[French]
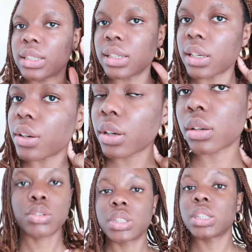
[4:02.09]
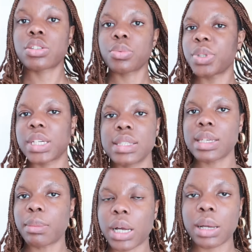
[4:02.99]
Et d'ailleurs, en détachant tresses
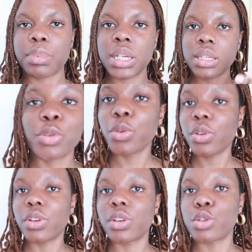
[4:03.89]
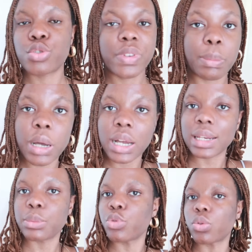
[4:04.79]
ça m'a rappelé que euh, je vais pas
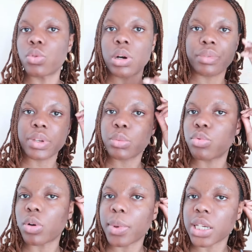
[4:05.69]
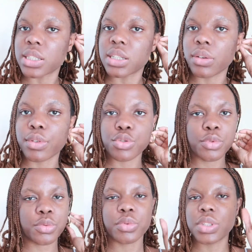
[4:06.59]
aller me recoiffer pour partir.
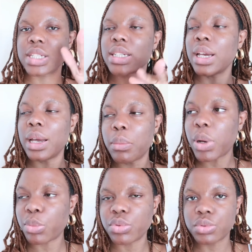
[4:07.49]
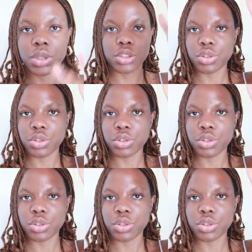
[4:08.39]
Franchement, je me suis dit, pas besoin.